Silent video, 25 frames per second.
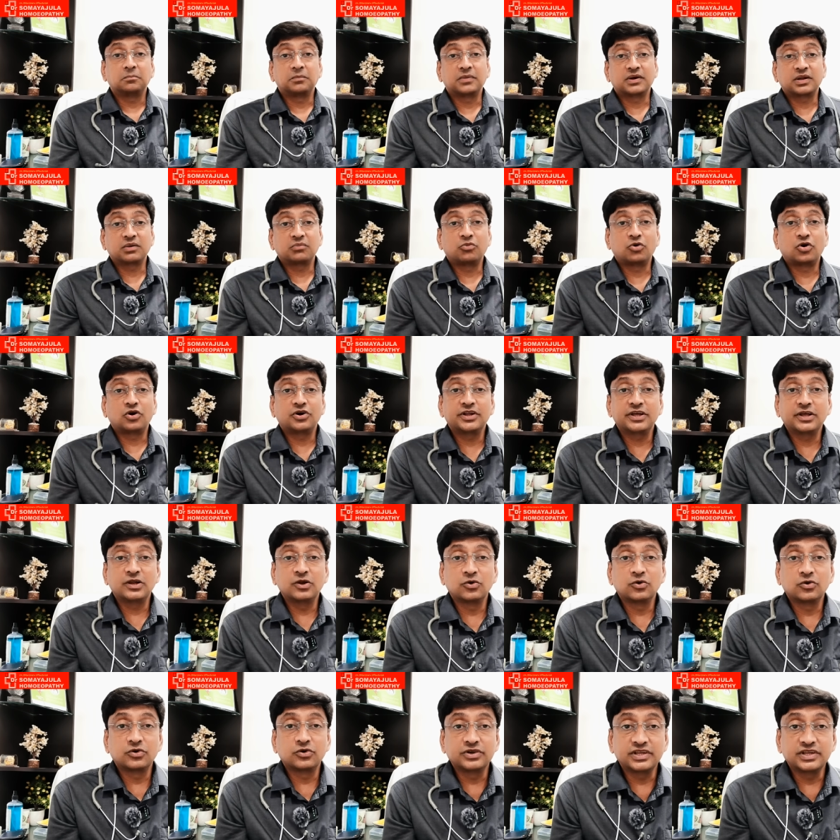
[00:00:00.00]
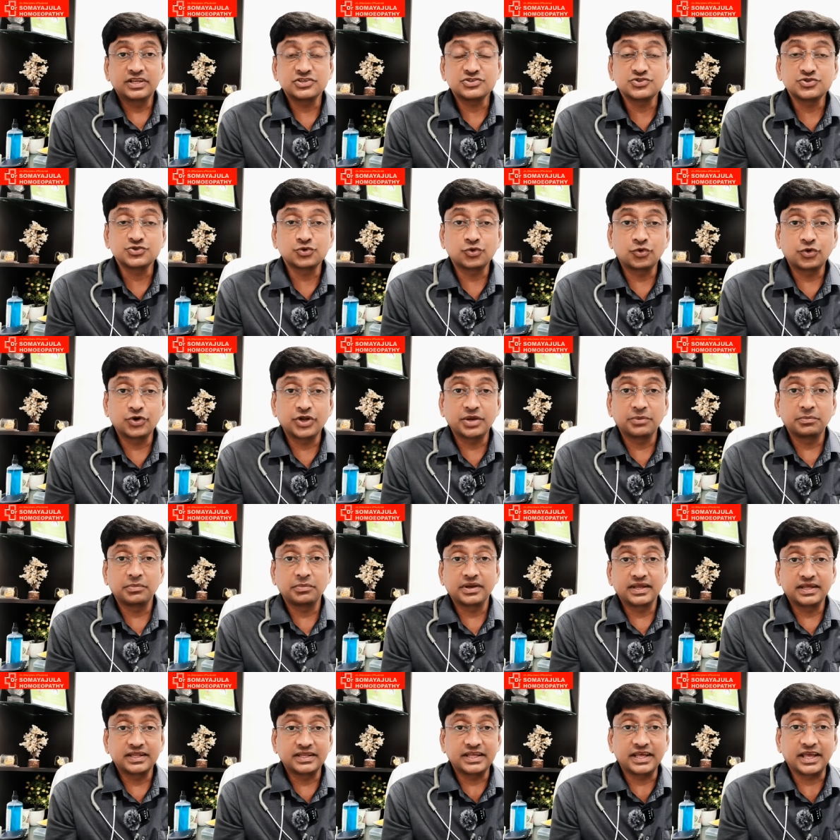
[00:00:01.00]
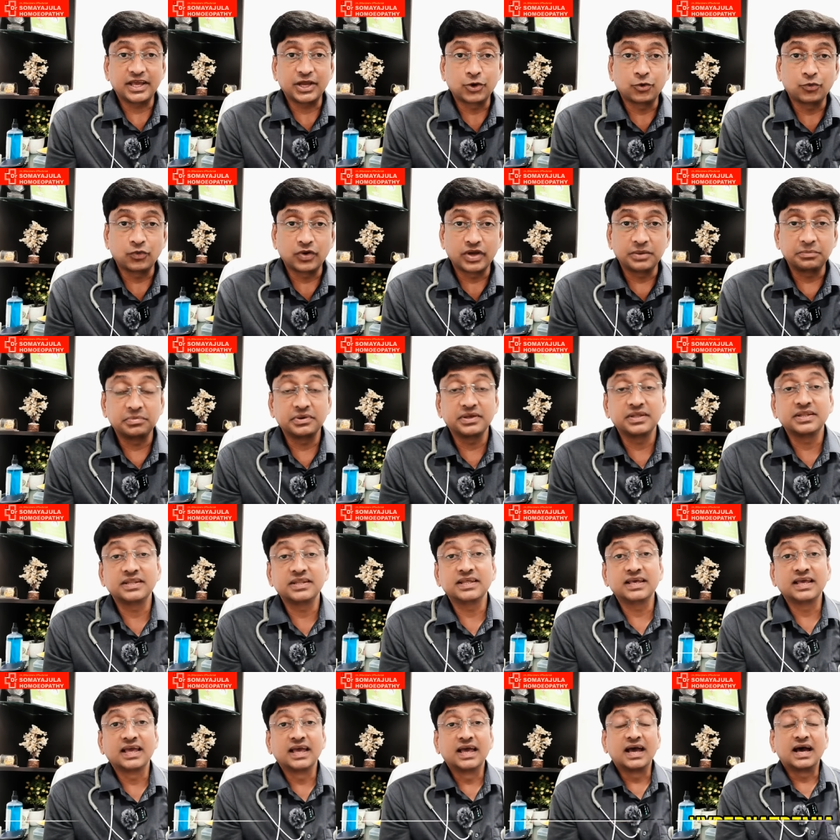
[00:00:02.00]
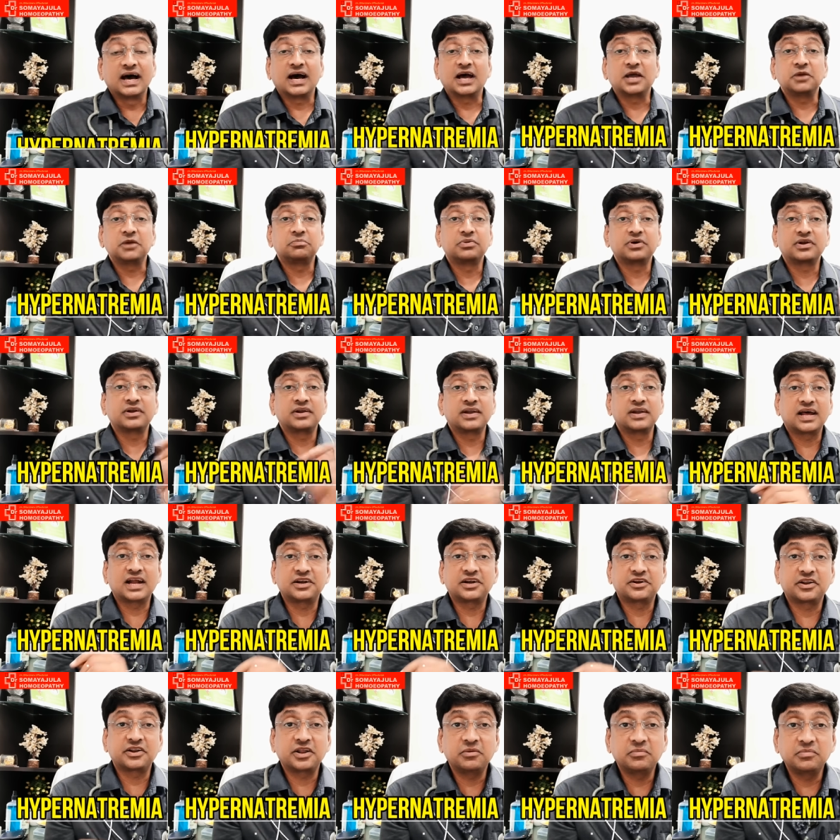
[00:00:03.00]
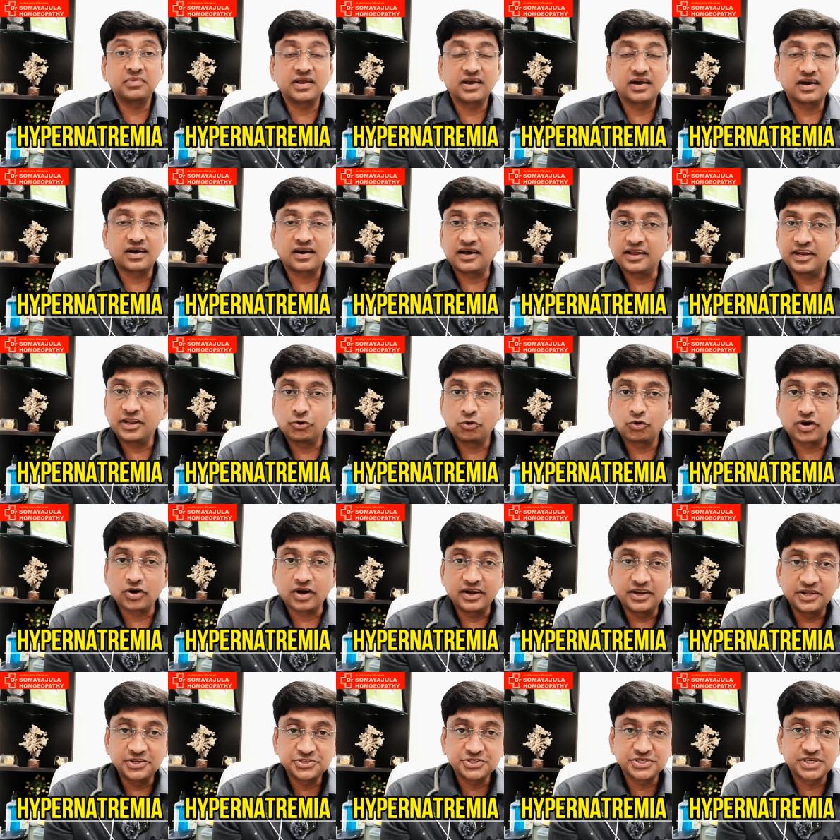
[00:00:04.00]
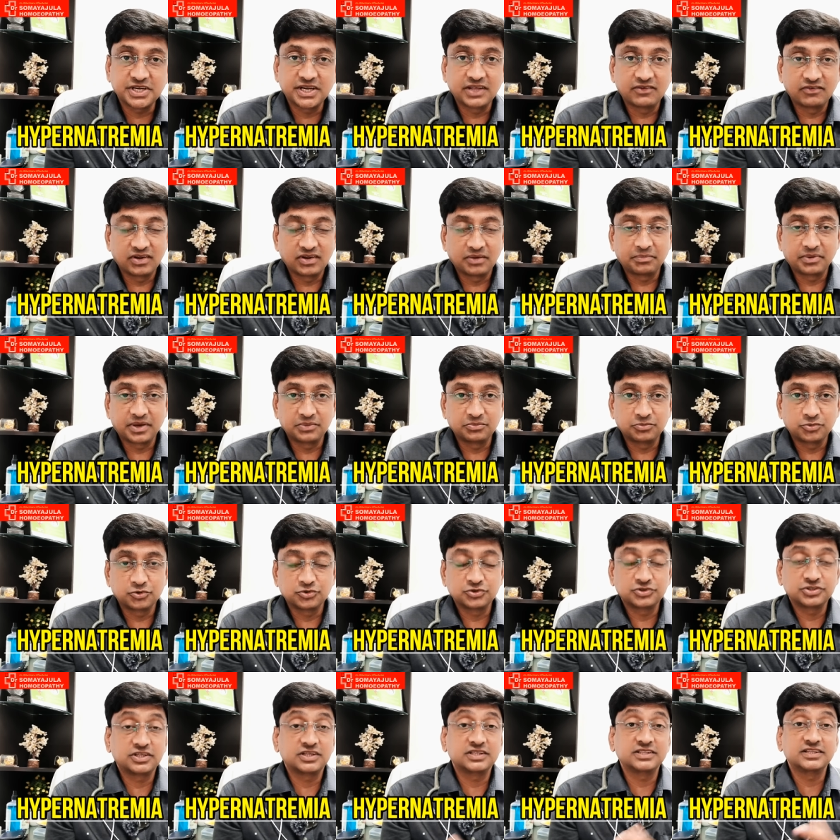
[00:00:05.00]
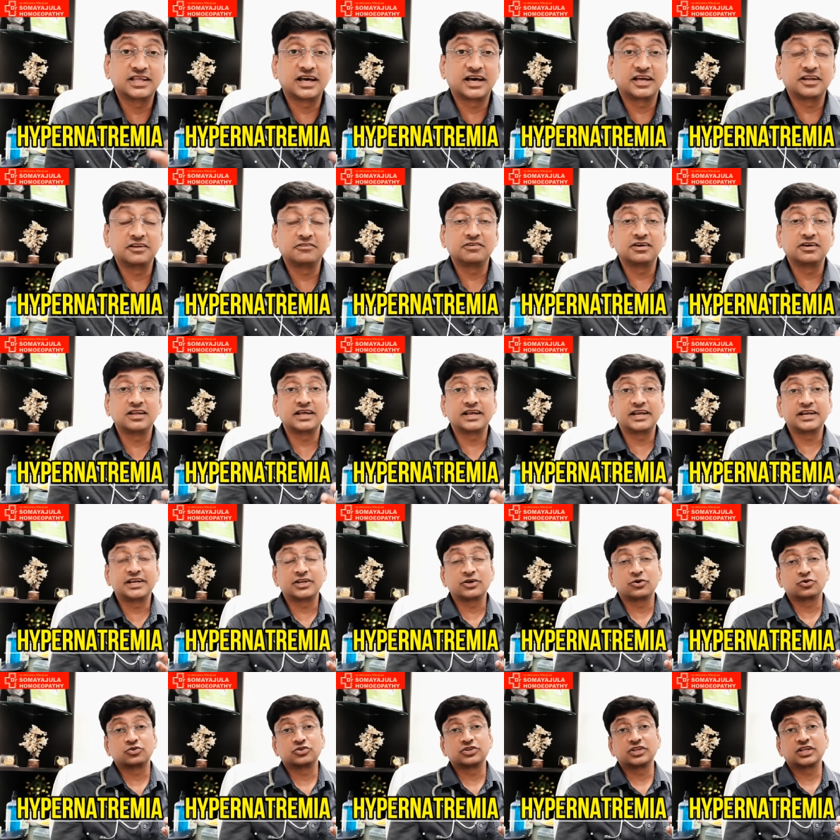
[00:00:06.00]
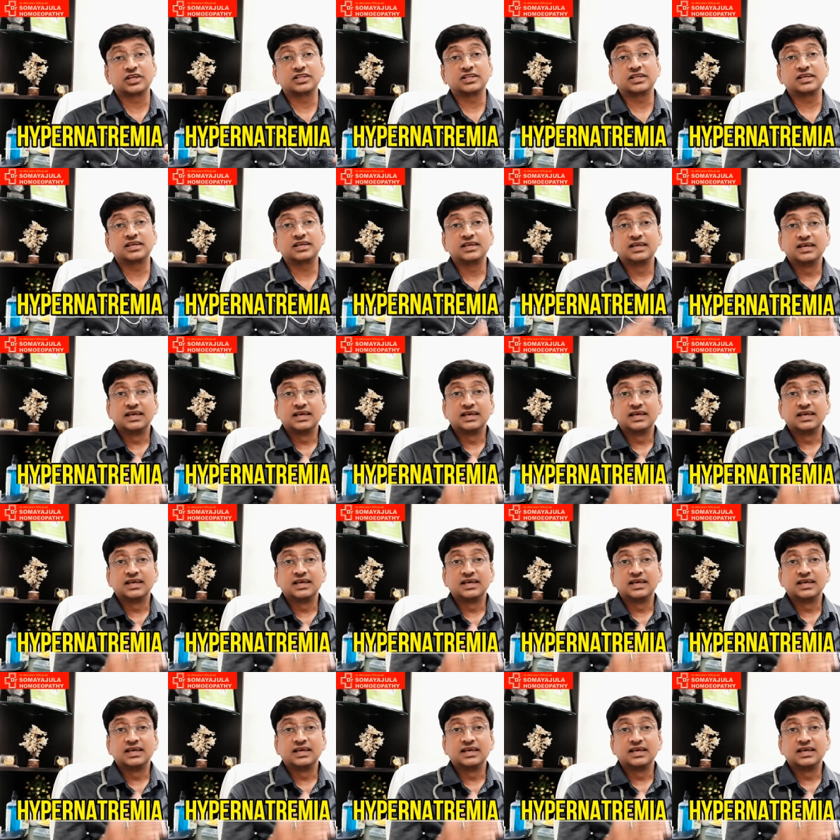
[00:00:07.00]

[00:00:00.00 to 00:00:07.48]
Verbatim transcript: మన బాడీలోని సోడియం అనేది ఎక్కువ అయిపోయింది హైపర్ నాట్రీమియా అనే ఒక కండిషన్ డెవలప్ అయిపోతుంది దానివల్ల ఏంటవుతున్నది